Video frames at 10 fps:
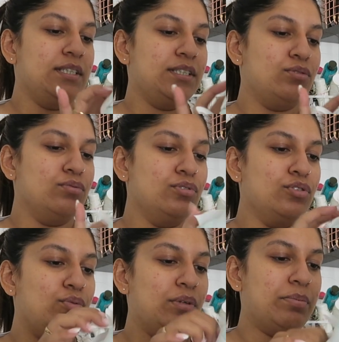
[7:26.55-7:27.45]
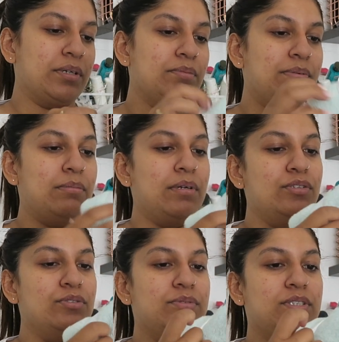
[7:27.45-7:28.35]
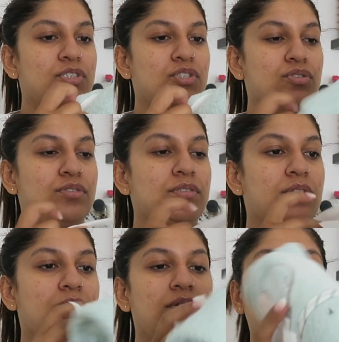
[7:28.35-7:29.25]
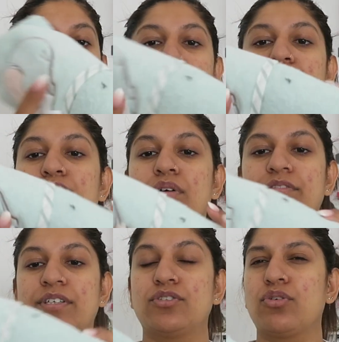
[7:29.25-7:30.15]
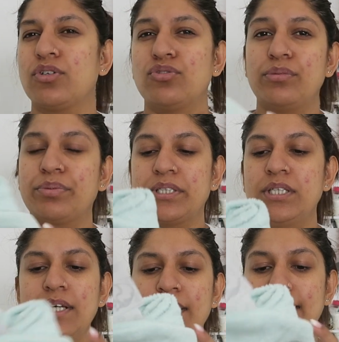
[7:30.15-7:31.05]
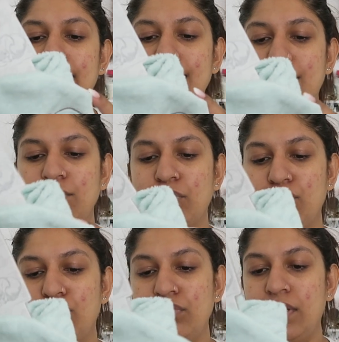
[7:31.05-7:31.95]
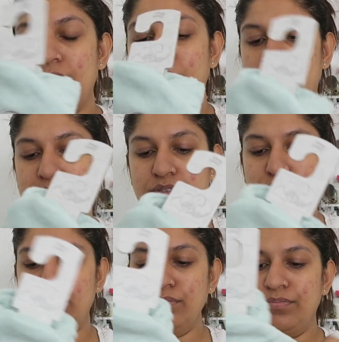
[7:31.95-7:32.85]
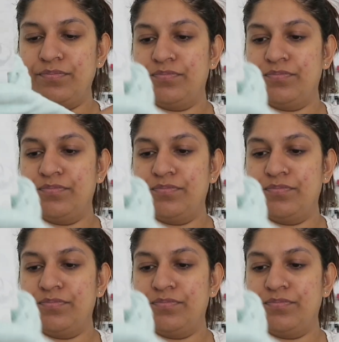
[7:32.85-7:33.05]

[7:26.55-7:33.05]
Et donc je lui ai pris pas mal de petites choses en Dembo en fait. Je crois que je lui ai pris quasiment toute la collection.